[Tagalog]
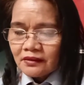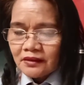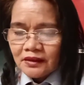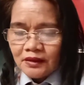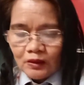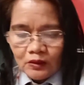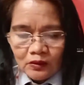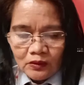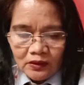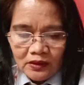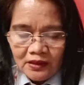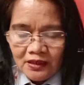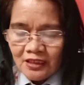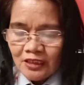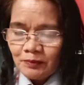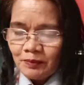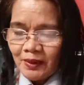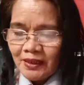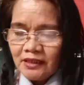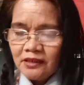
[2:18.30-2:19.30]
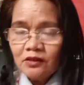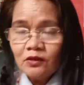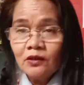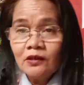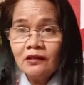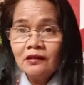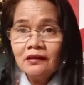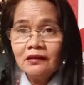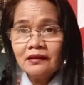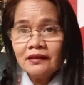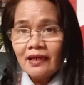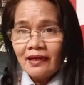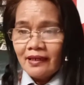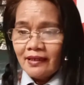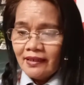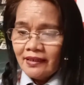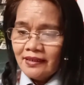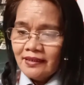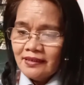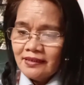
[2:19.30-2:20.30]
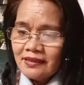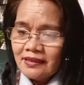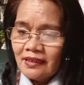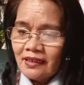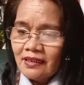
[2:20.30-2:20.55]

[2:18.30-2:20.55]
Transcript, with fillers: So, in Espanyol, guys,